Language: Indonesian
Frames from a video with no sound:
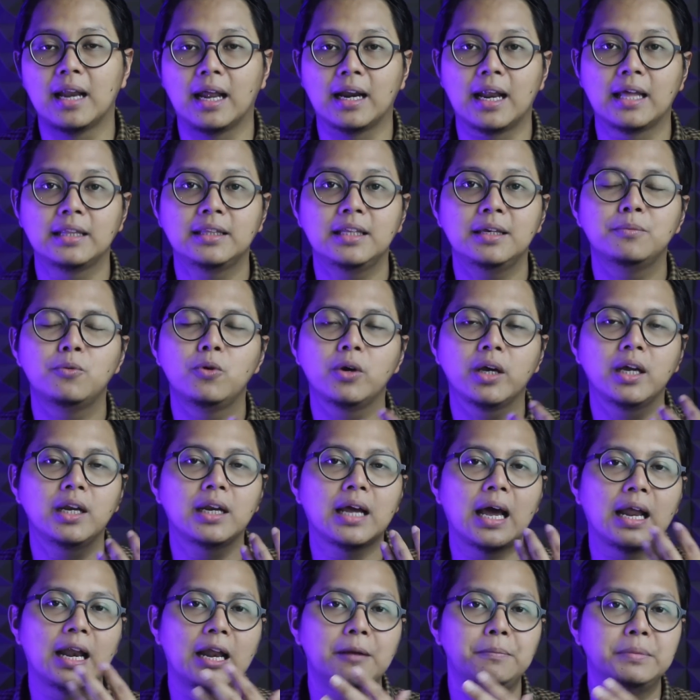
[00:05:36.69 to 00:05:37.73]
Nah nanti mungkin
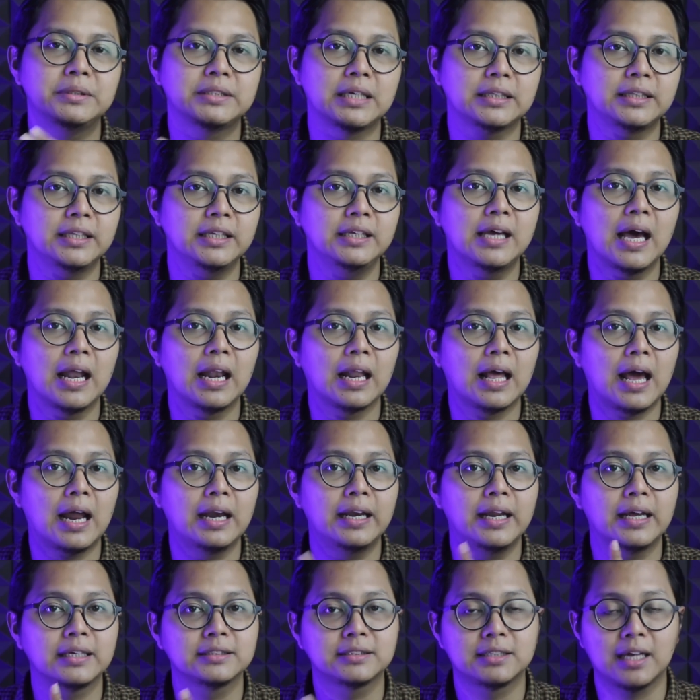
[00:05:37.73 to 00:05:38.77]
kalian bisa tinggalkan
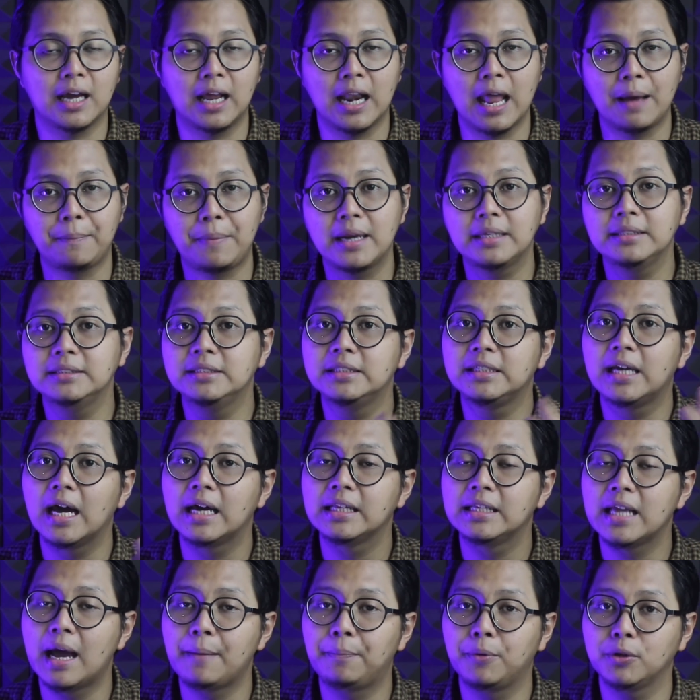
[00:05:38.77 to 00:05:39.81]
yang setengah 8 jika
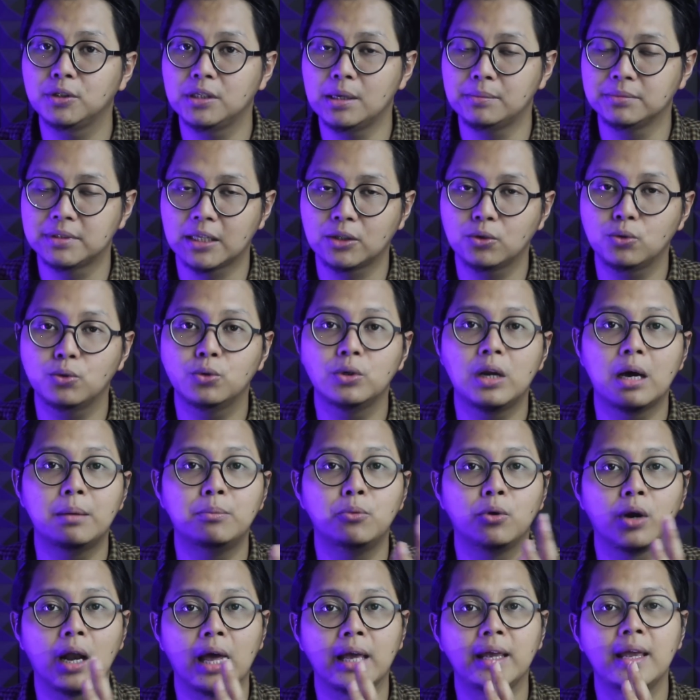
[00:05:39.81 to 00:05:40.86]
upload jam 1 udah
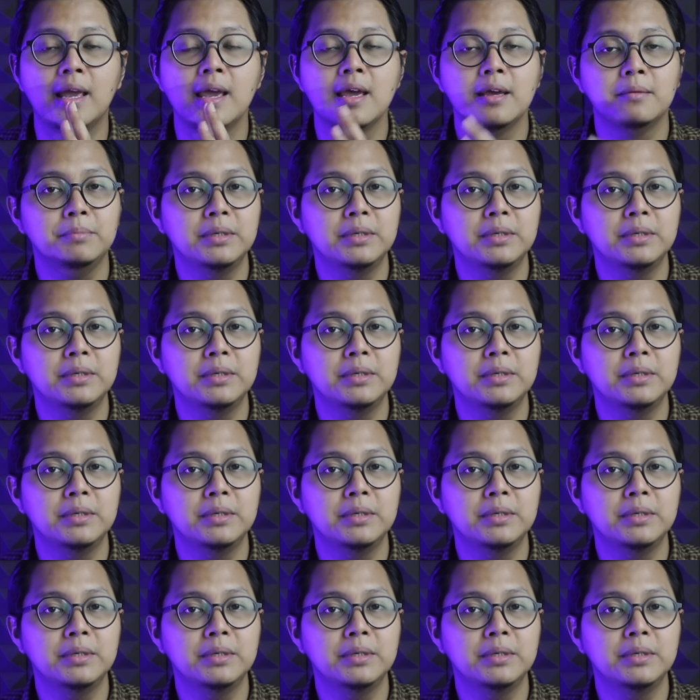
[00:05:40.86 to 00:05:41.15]
mulai